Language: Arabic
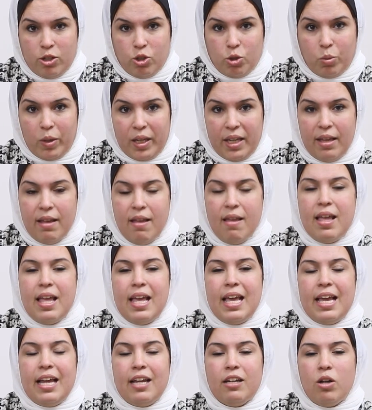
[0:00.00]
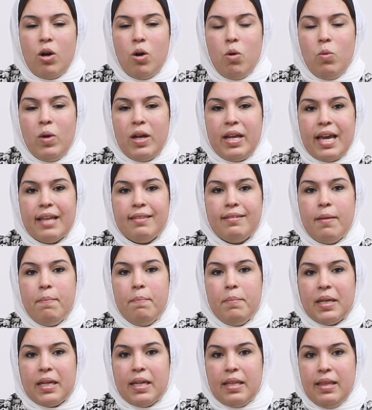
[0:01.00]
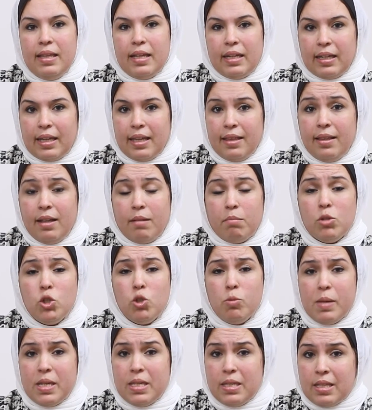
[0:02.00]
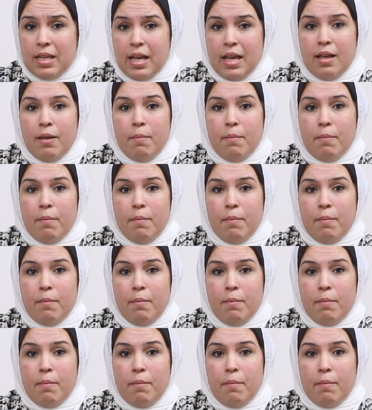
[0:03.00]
شويه ان هو هو يهتم جدا جدا مش بس